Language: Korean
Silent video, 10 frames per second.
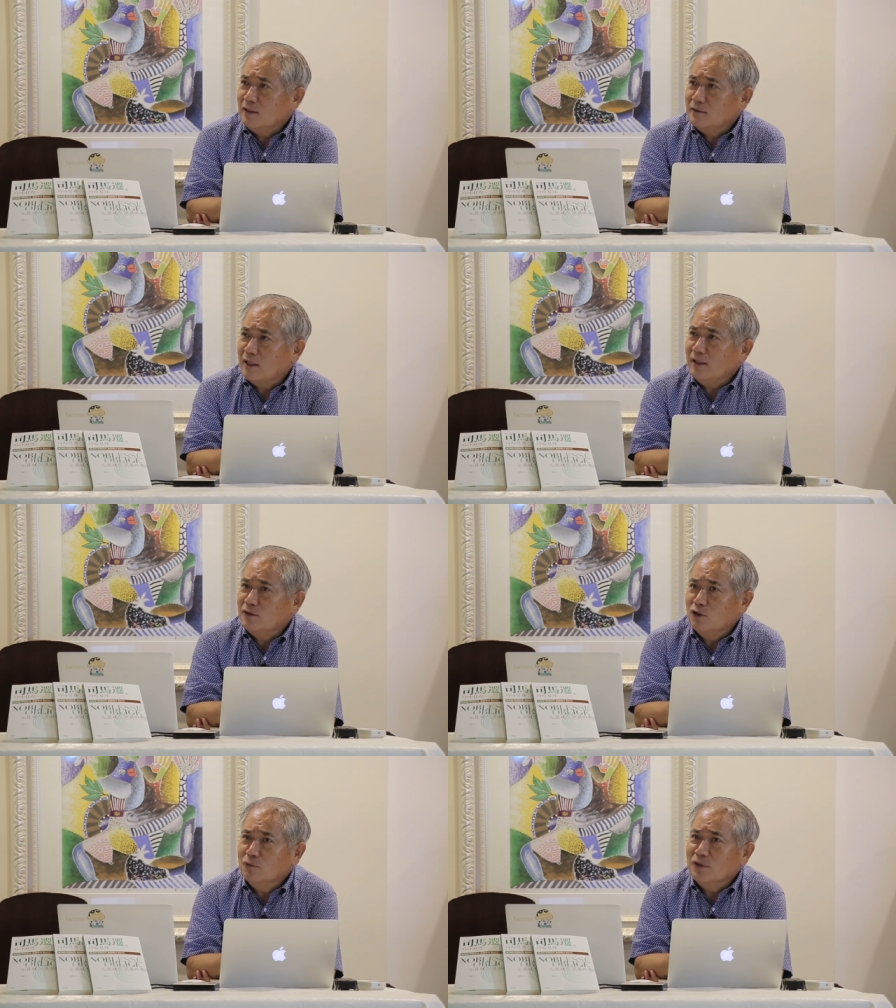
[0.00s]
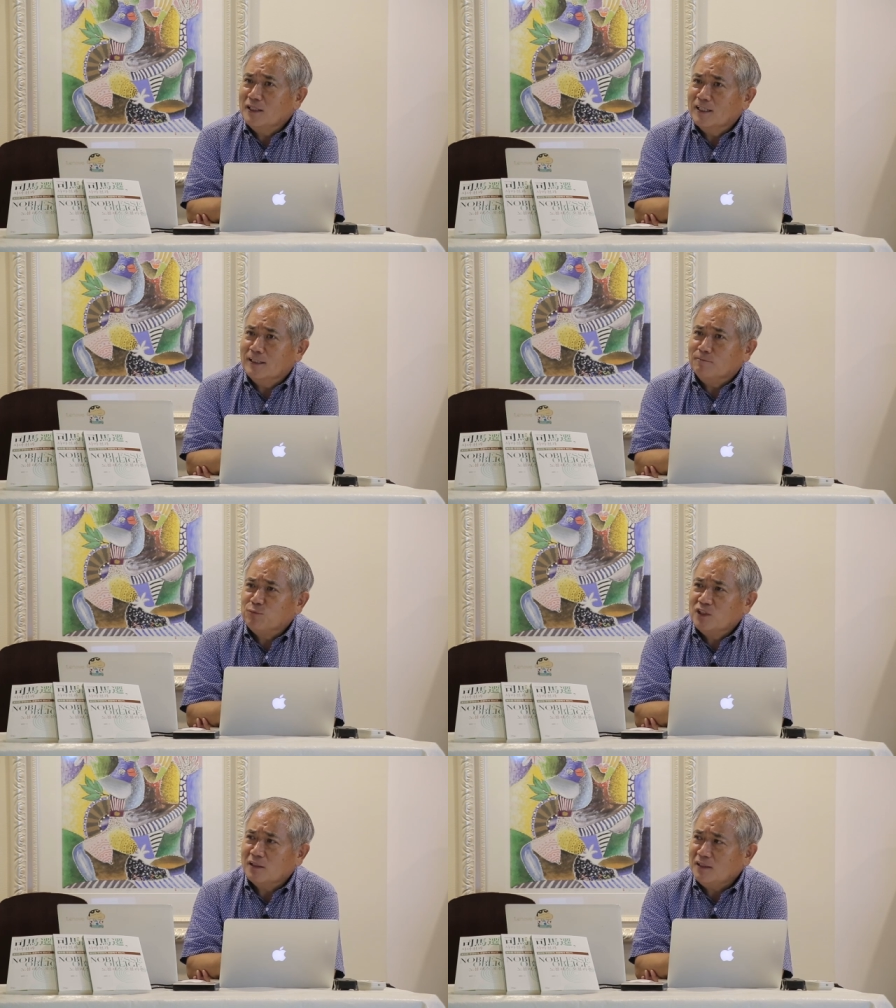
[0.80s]
얘기를 들어보니까
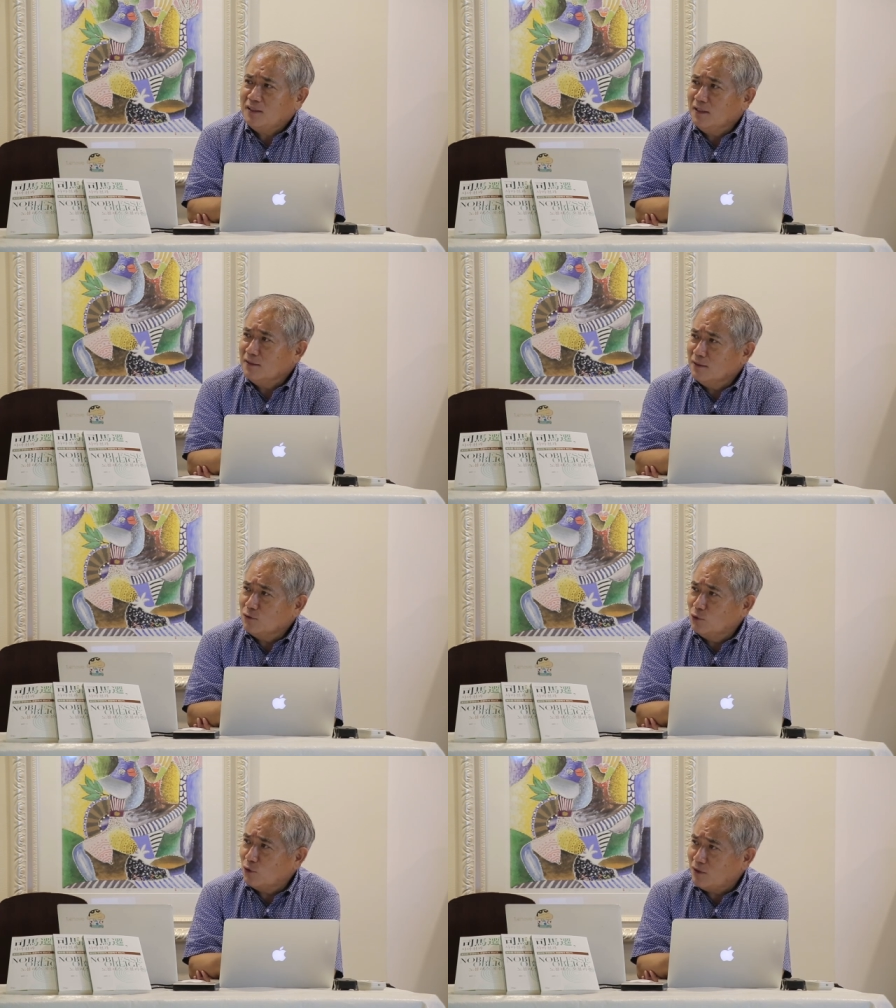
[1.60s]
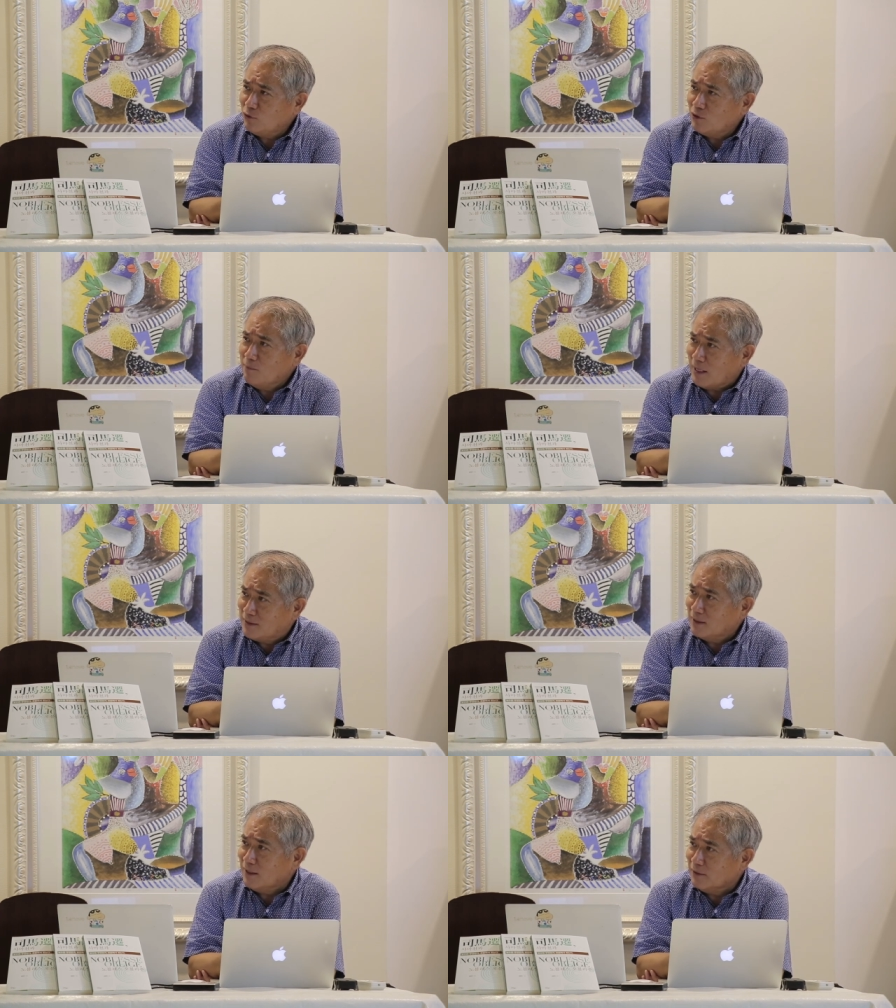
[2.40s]
정치 채널은 구독자 수가
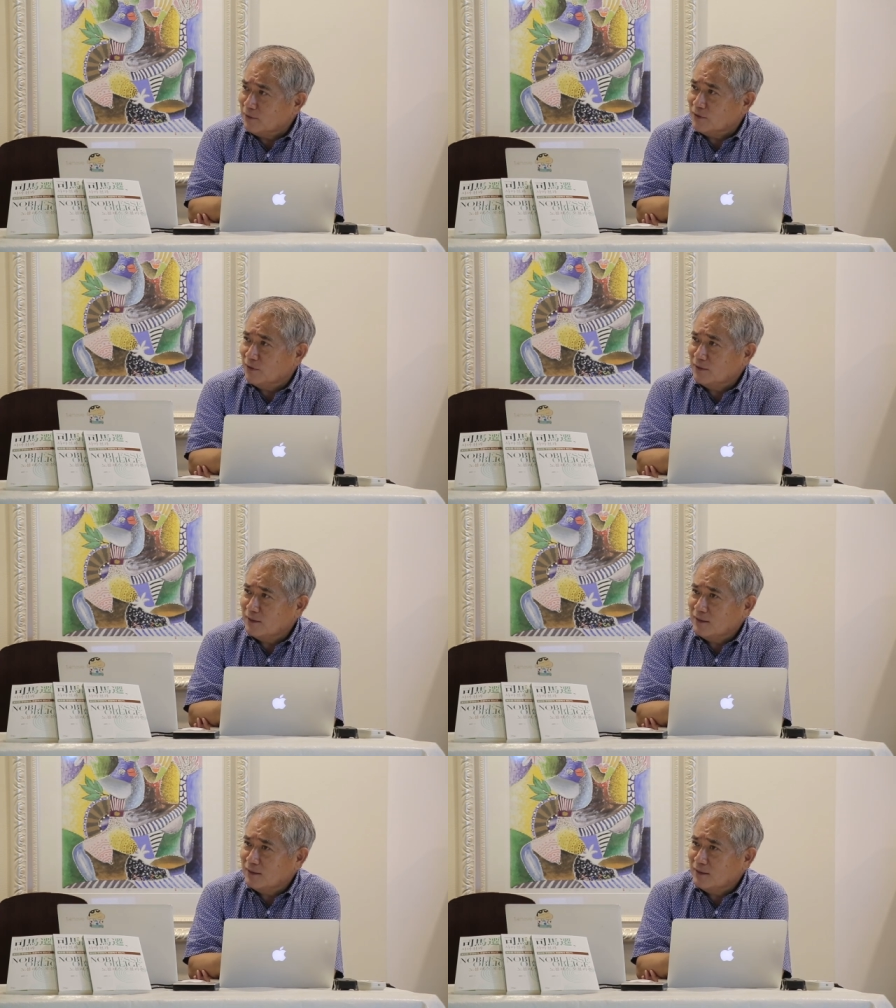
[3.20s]
많잖아요. 그죠?